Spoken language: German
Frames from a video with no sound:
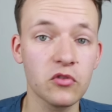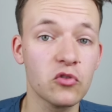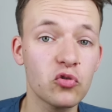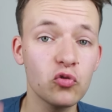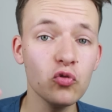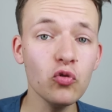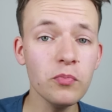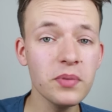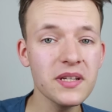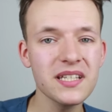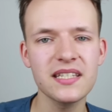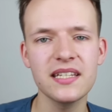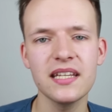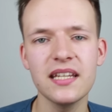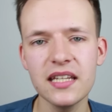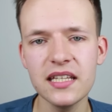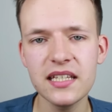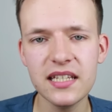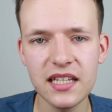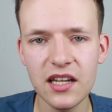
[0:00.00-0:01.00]
Du bist dir
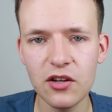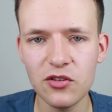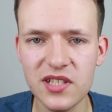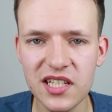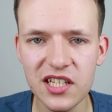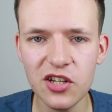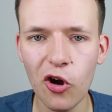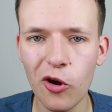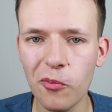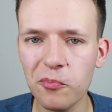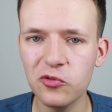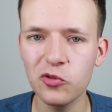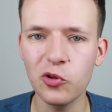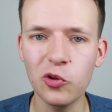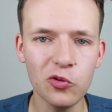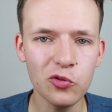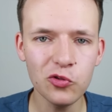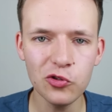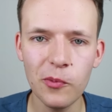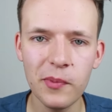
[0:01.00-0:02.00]
nicht genau sicher, ob du
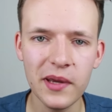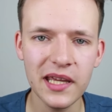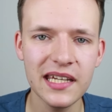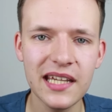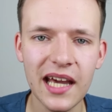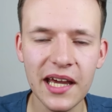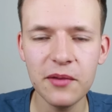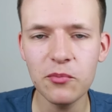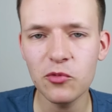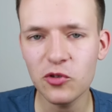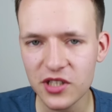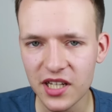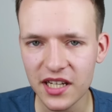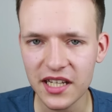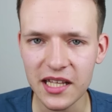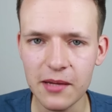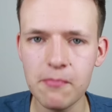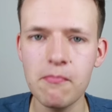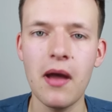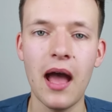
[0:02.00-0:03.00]
YouTube in deinem
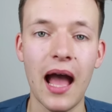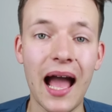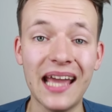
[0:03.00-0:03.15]
Unternehmen